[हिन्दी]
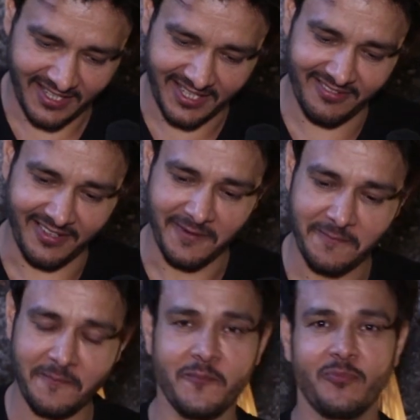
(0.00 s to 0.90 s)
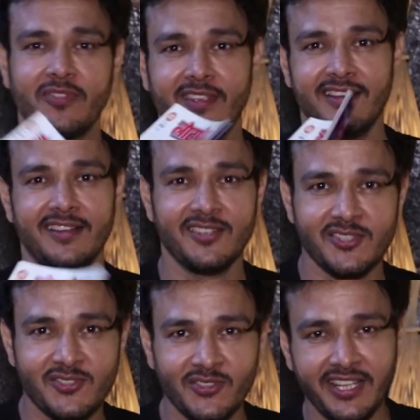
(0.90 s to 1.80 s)
अरे वाह
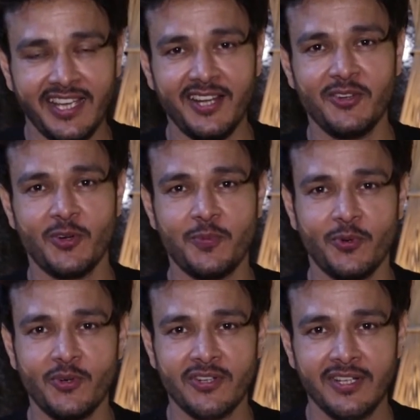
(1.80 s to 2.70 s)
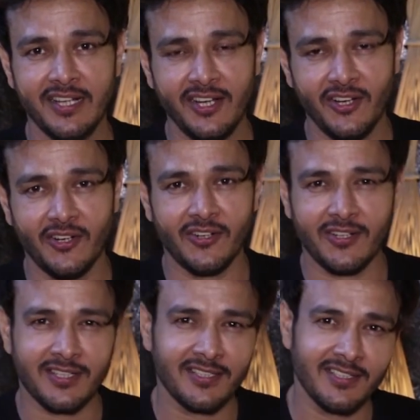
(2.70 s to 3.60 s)
सो so, ये है लोट पोट और